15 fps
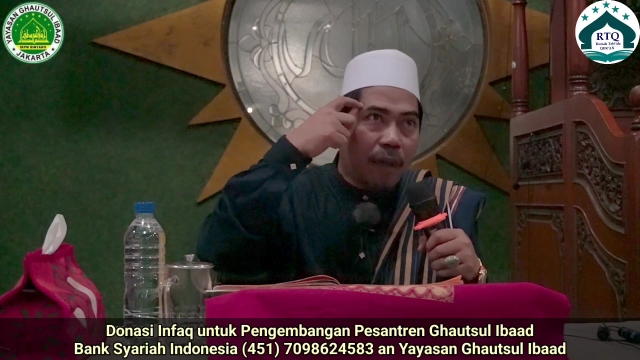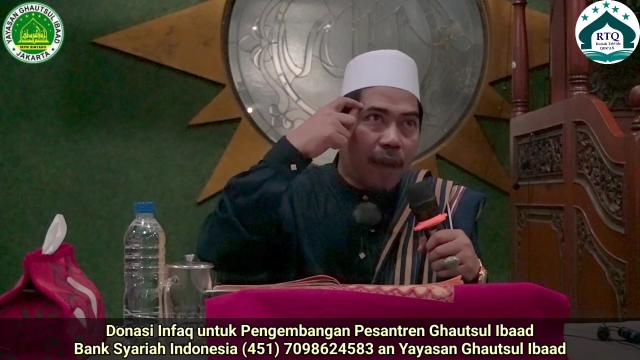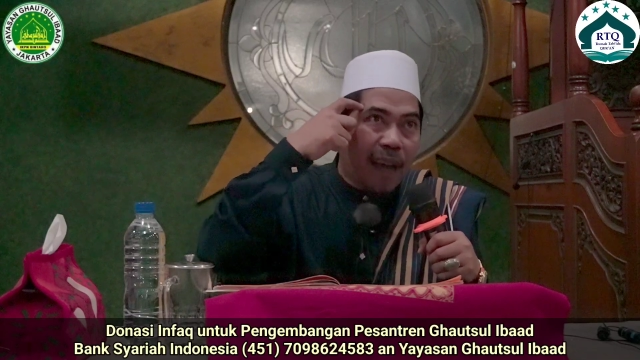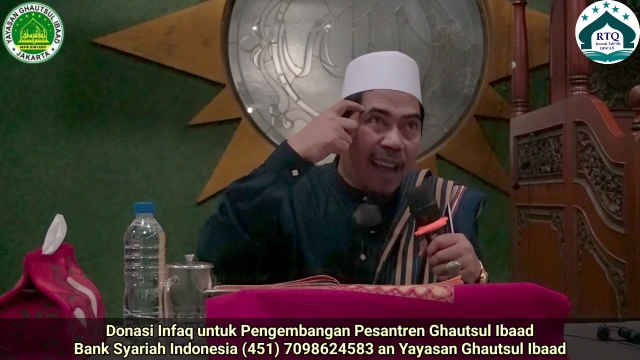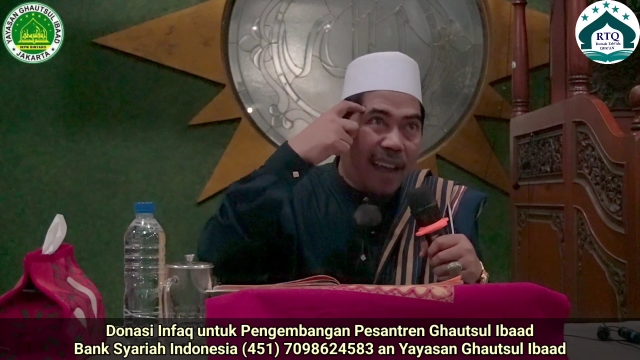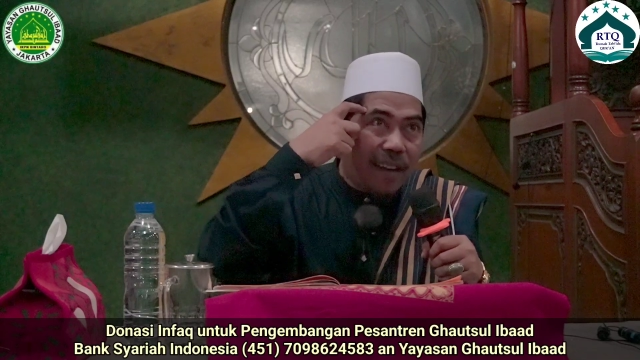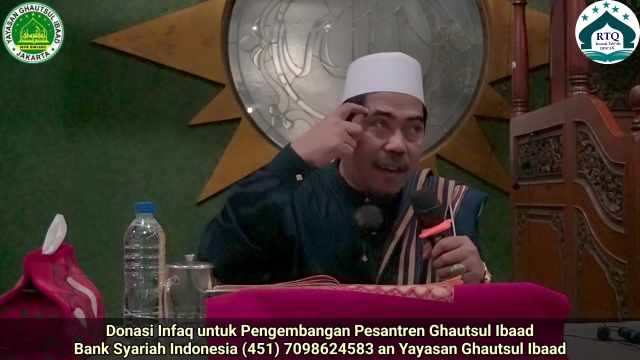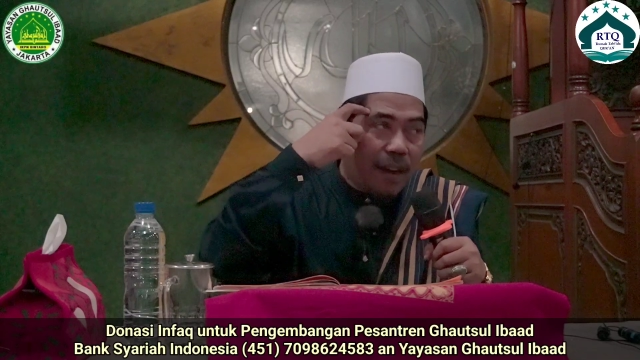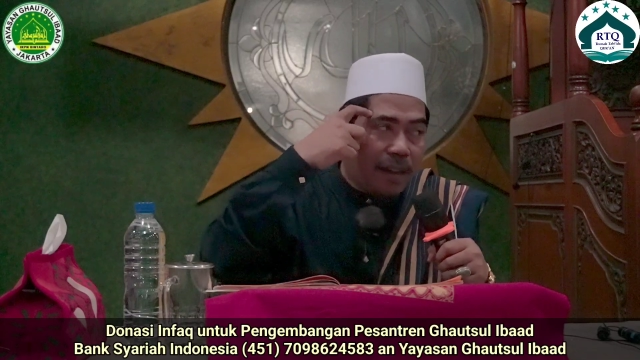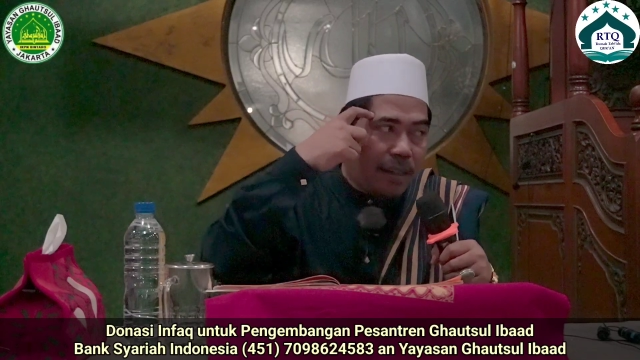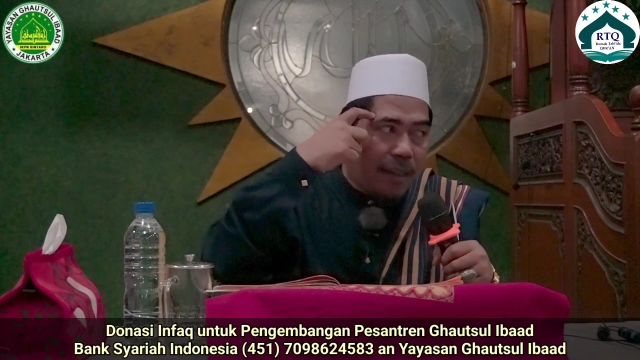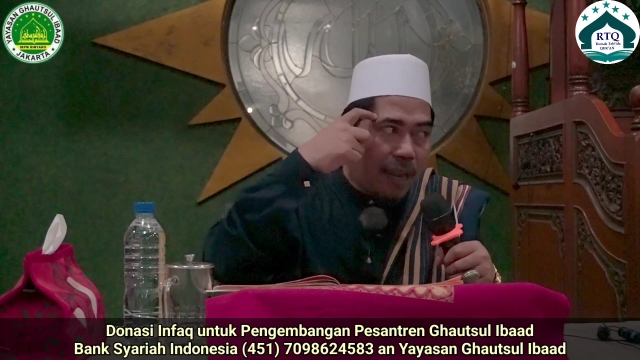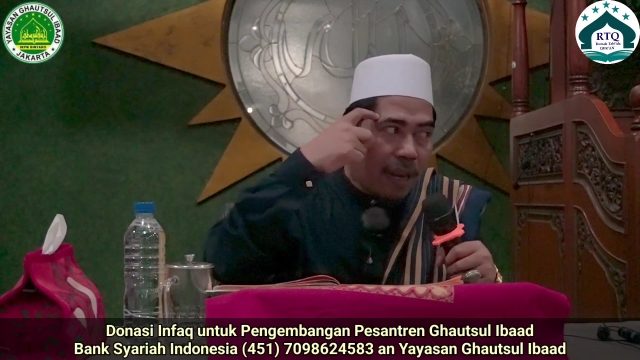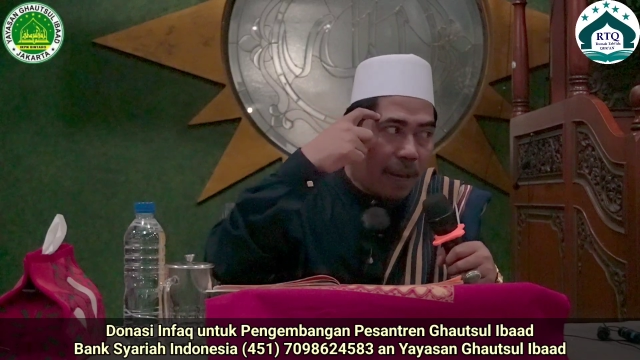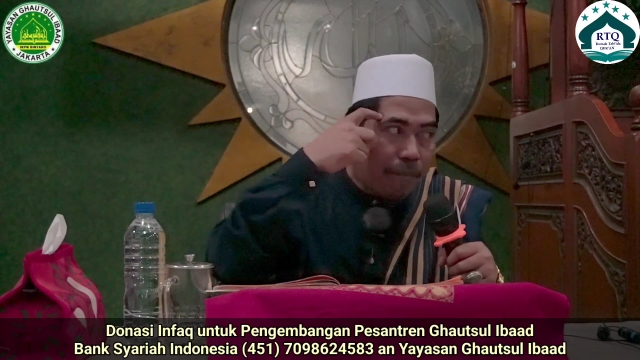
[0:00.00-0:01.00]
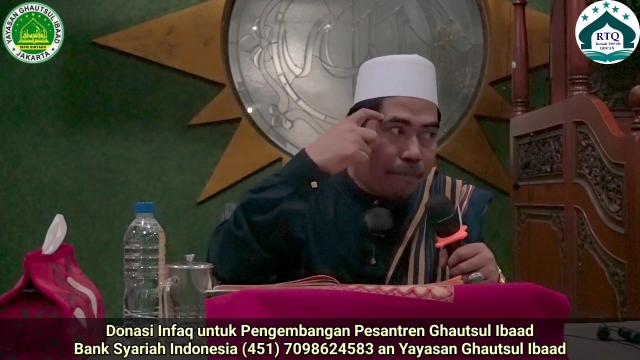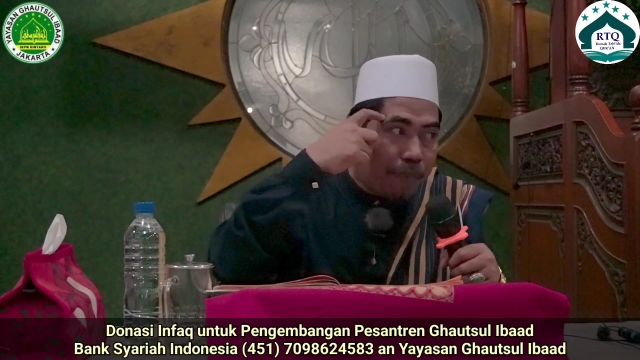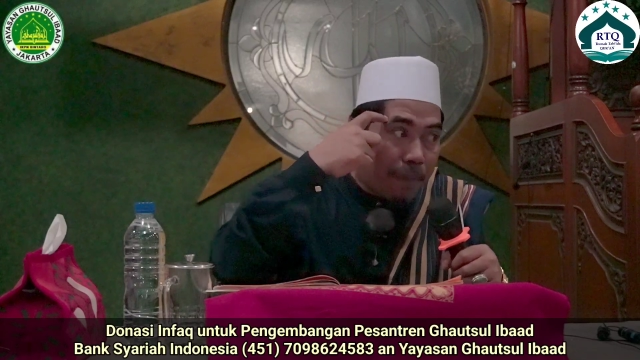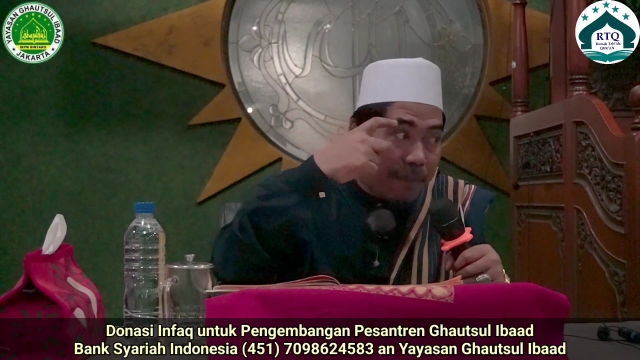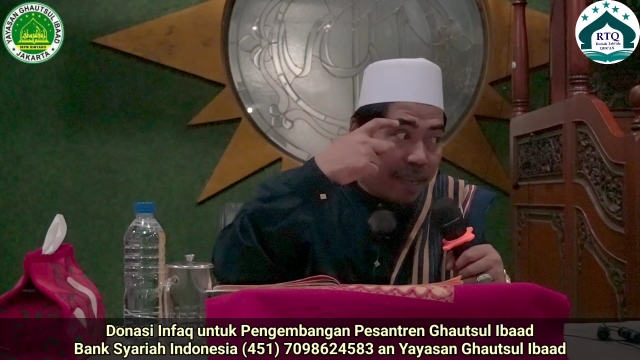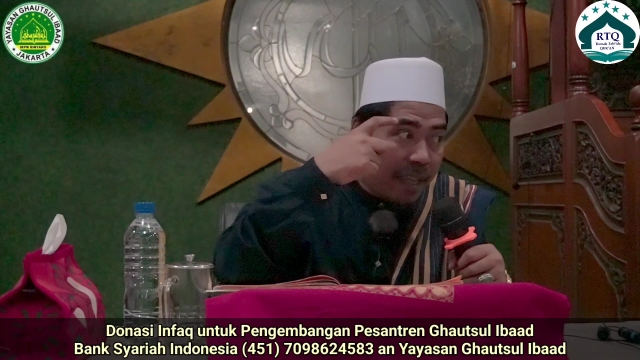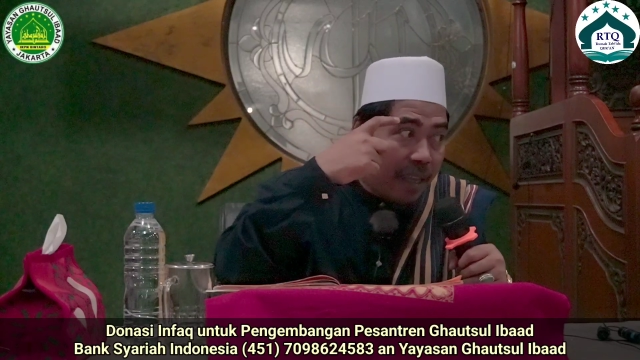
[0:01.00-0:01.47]
ada di dalam
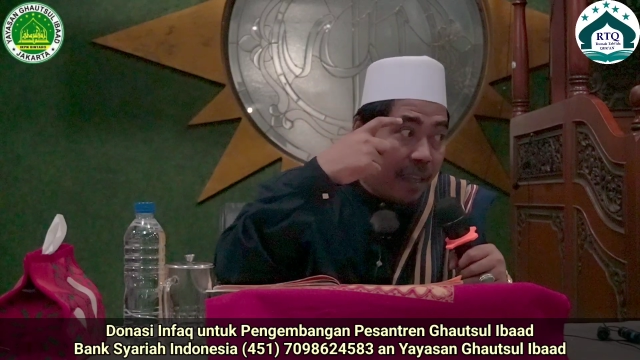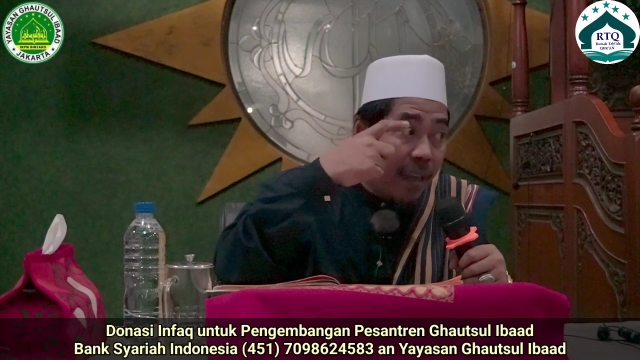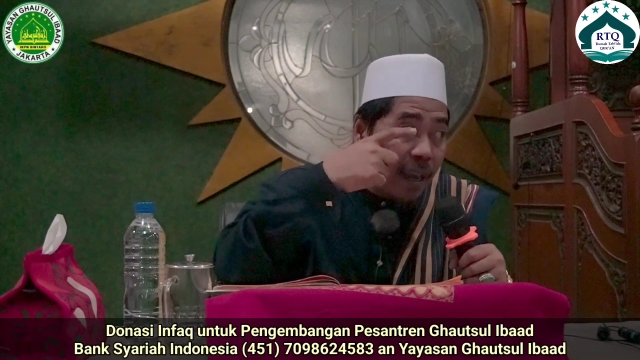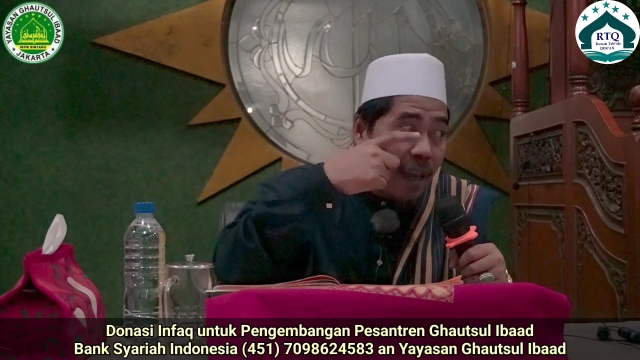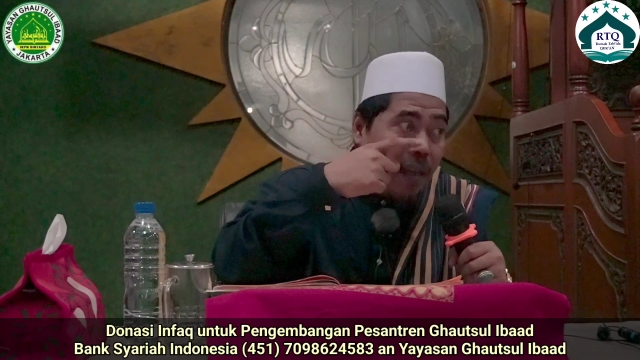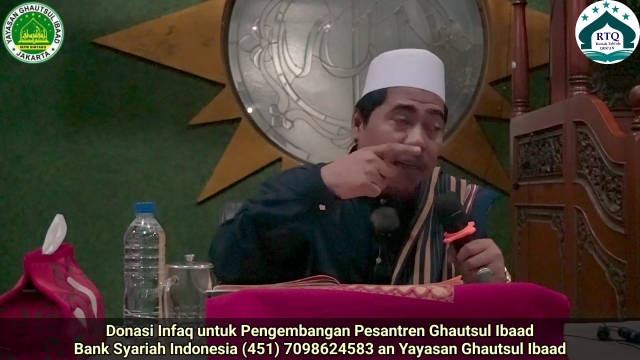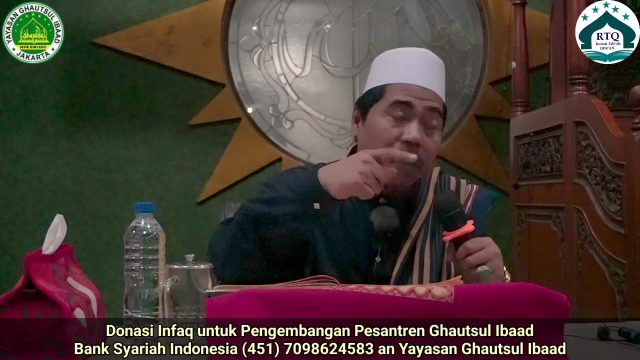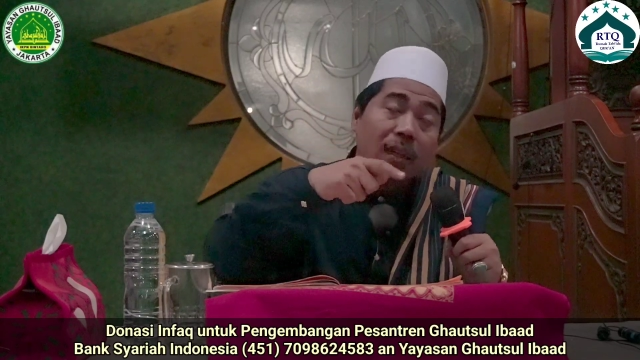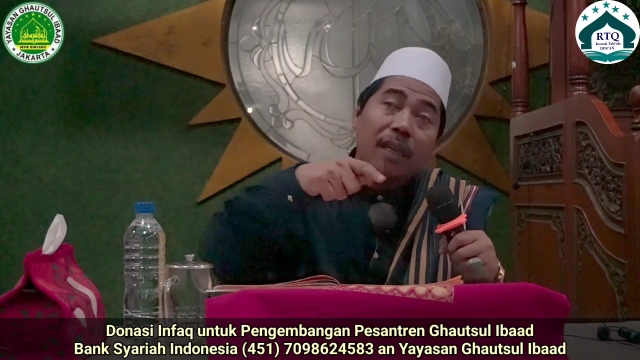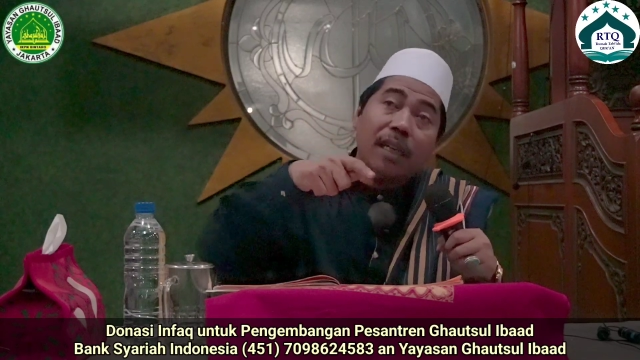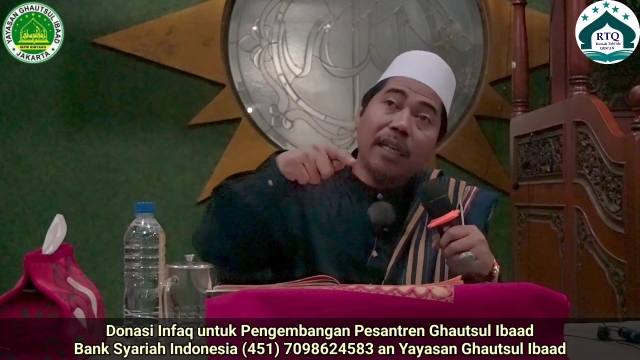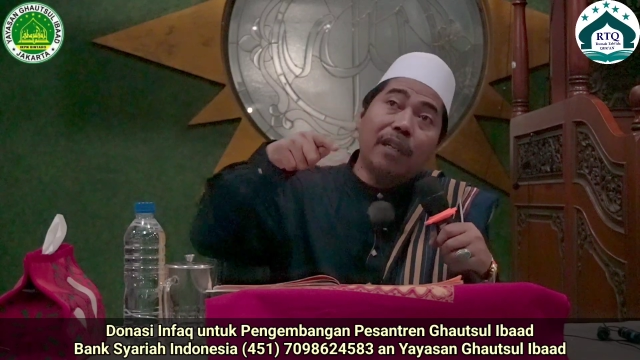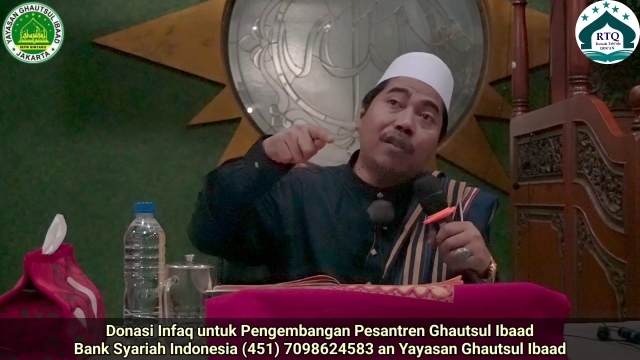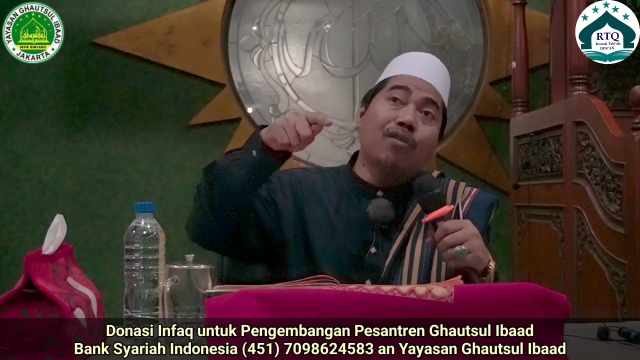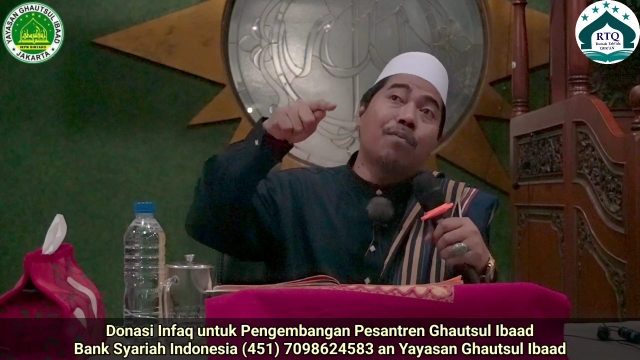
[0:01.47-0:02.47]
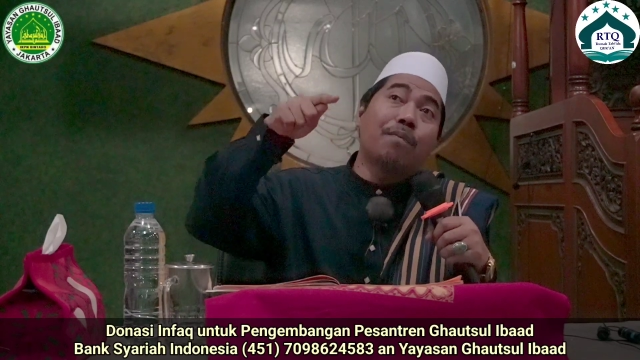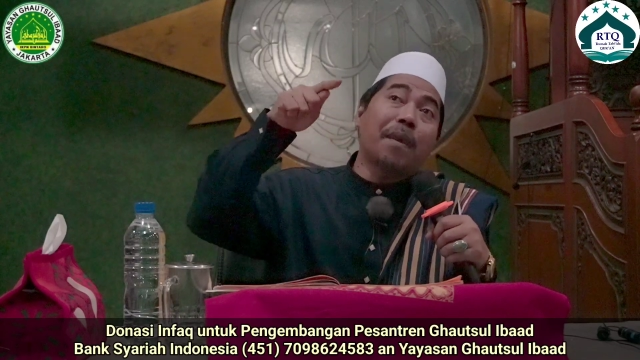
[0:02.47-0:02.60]
pemikiran itu